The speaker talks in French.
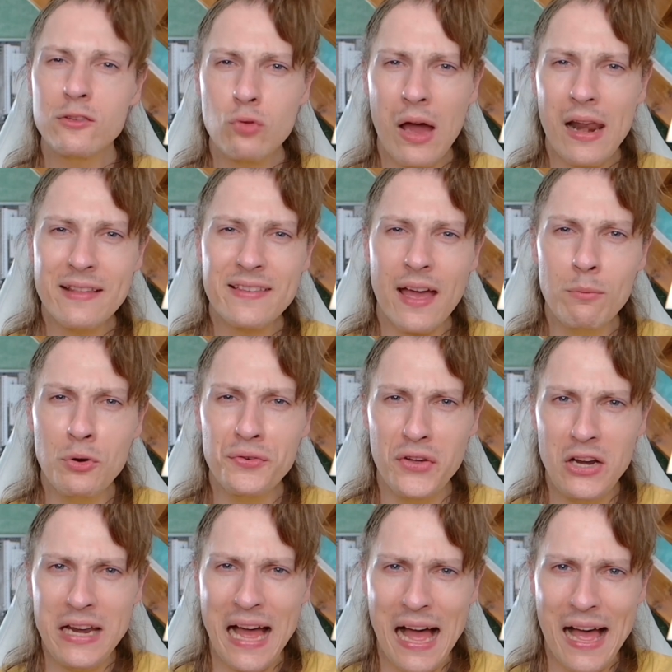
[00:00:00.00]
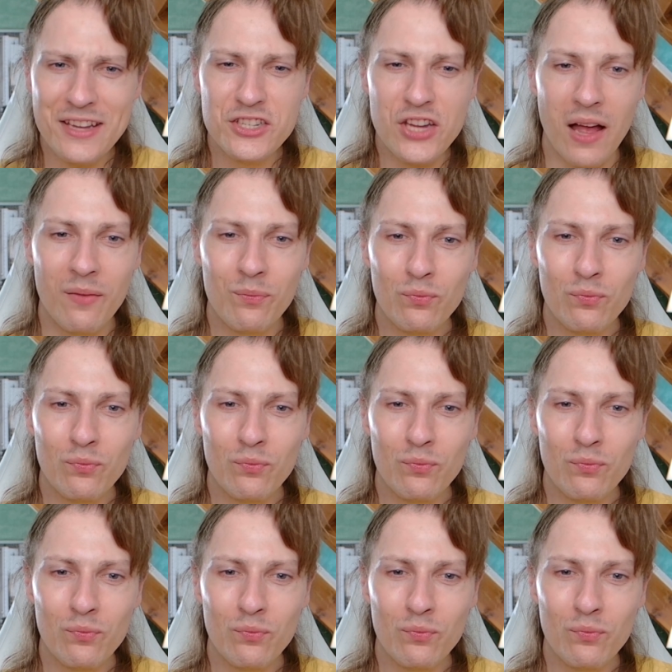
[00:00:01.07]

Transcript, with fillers: Les toilettes camouflage